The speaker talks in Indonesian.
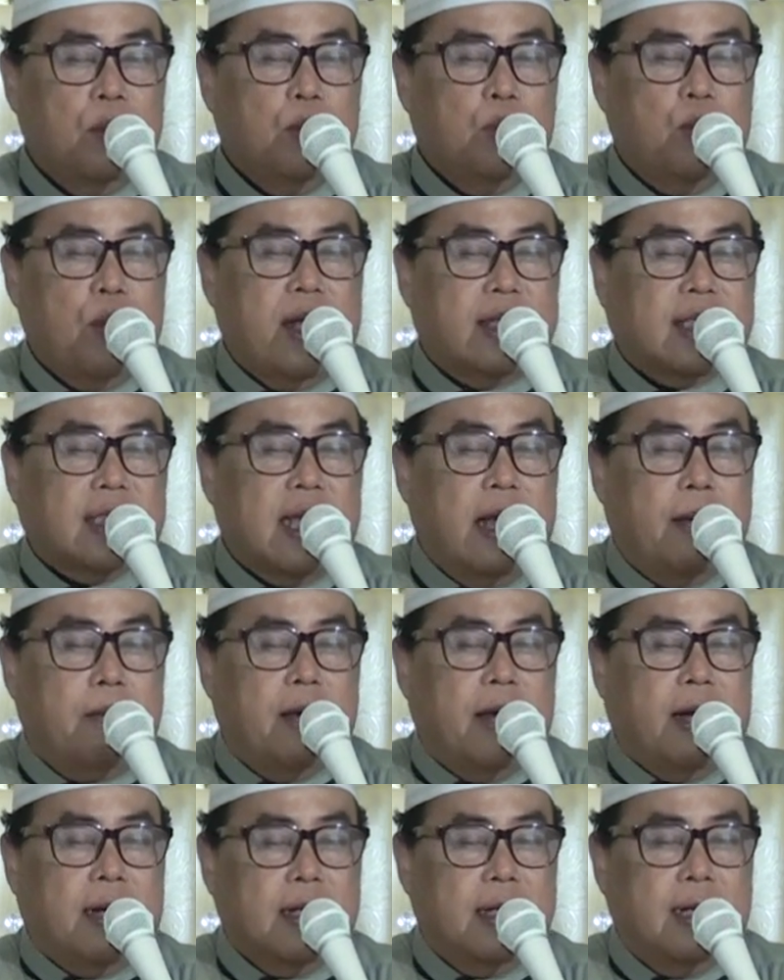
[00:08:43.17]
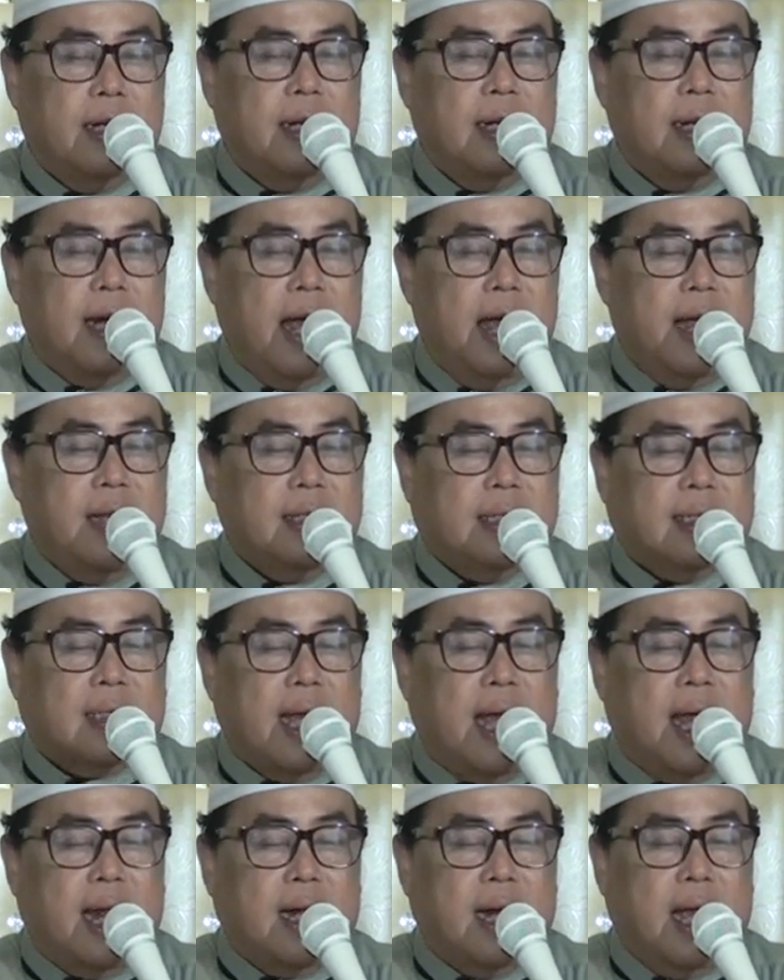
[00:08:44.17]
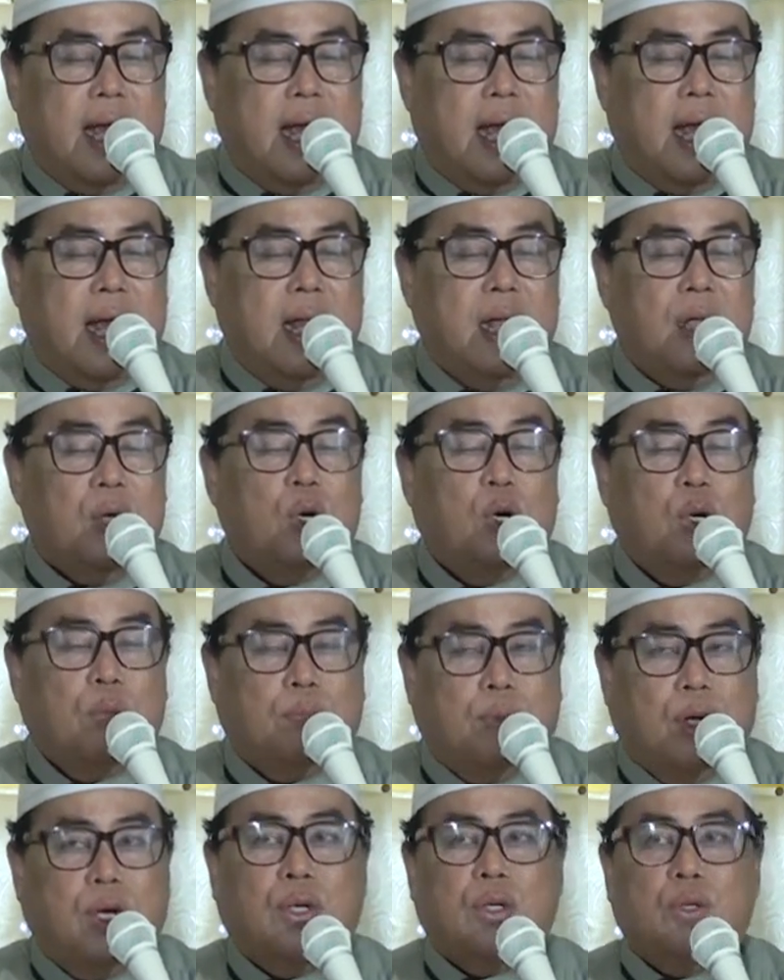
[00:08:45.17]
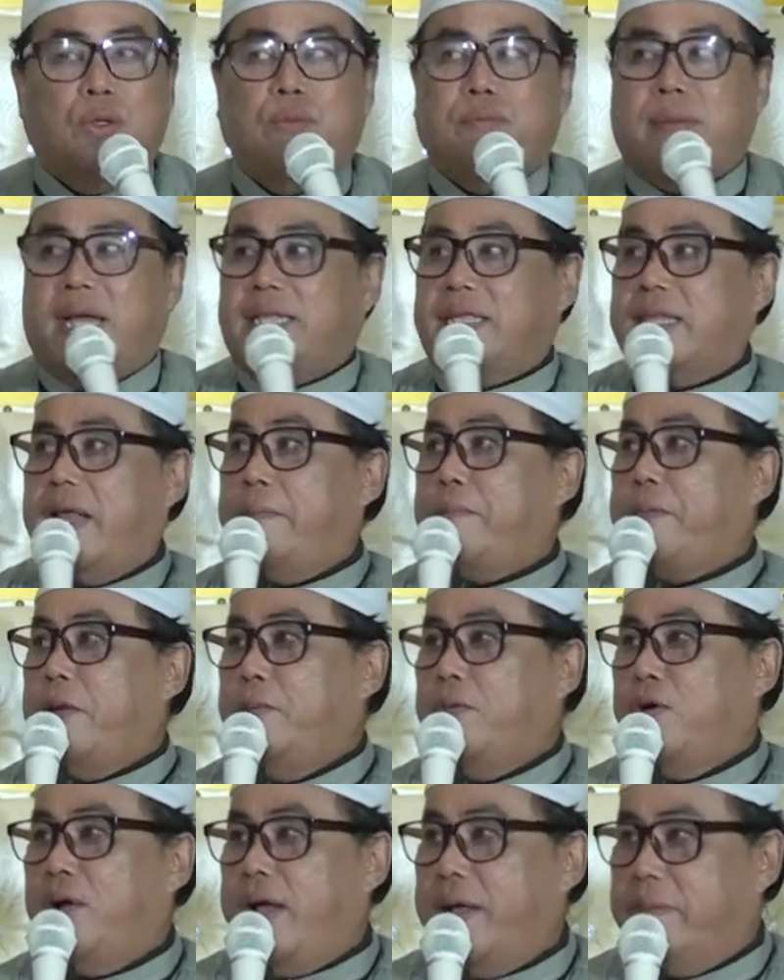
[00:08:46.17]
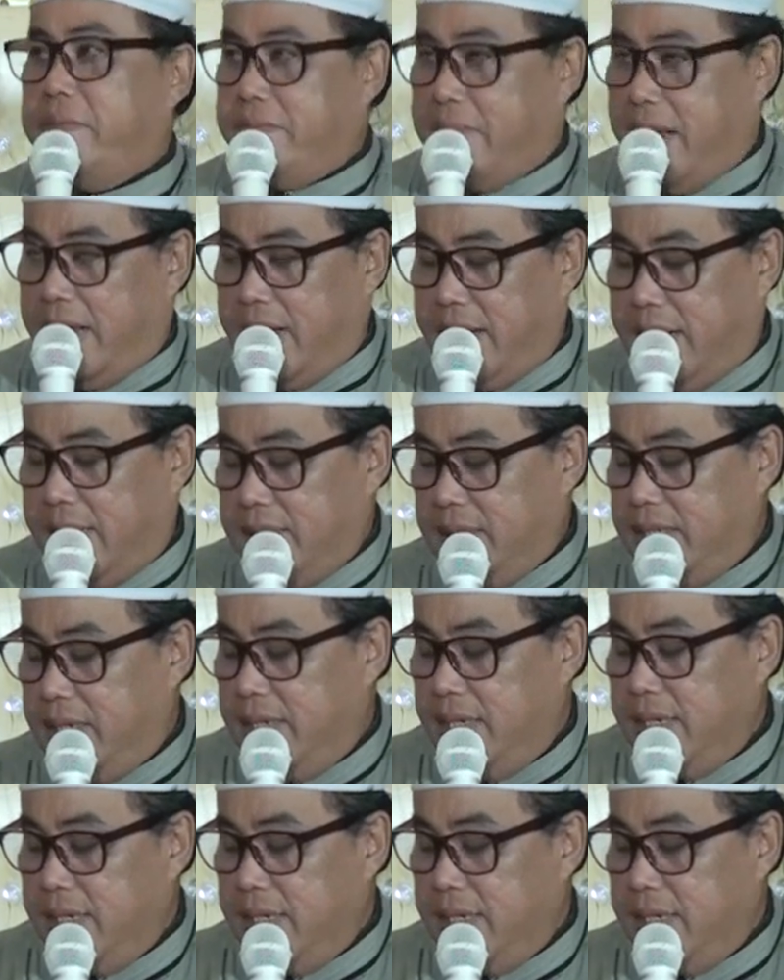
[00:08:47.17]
wa sab'ina sana umur umat Nabi Muhammad.